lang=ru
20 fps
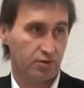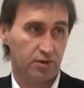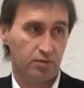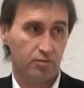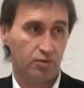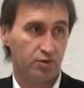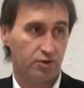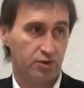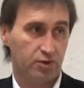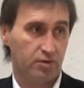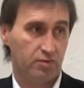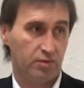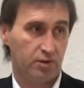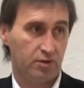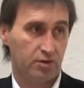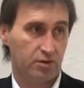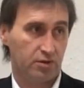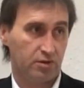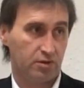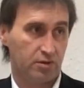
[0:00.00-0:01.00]
ни больше, ни
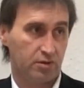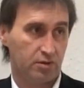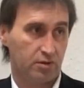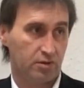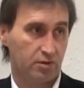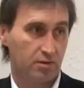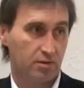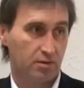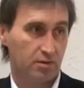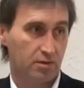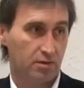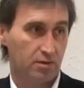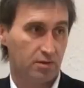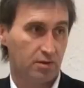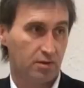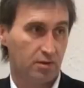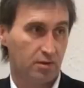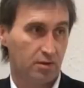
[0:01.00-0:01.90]
меньше. Угу.